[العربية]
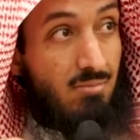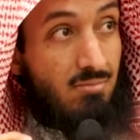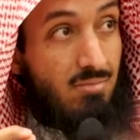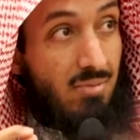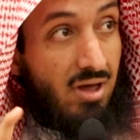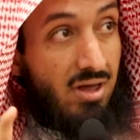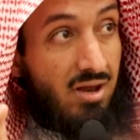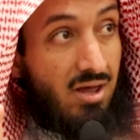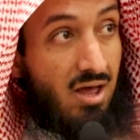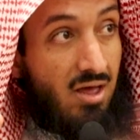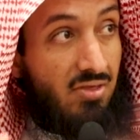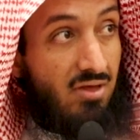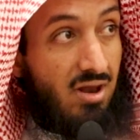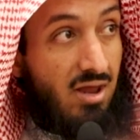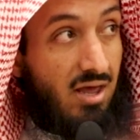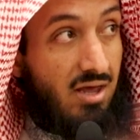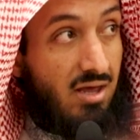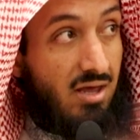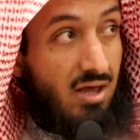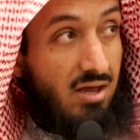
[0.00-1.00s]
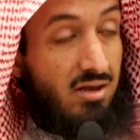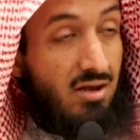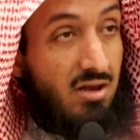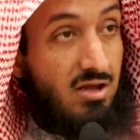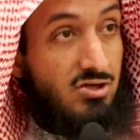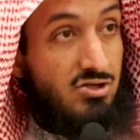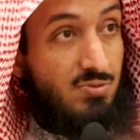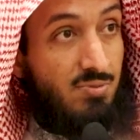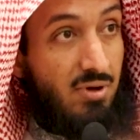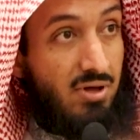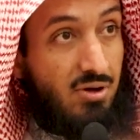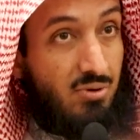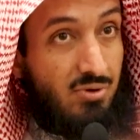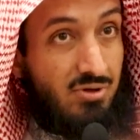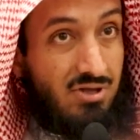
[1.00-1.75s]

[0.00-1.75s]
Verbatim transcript: معنى هذه الآية أن الله سبحانه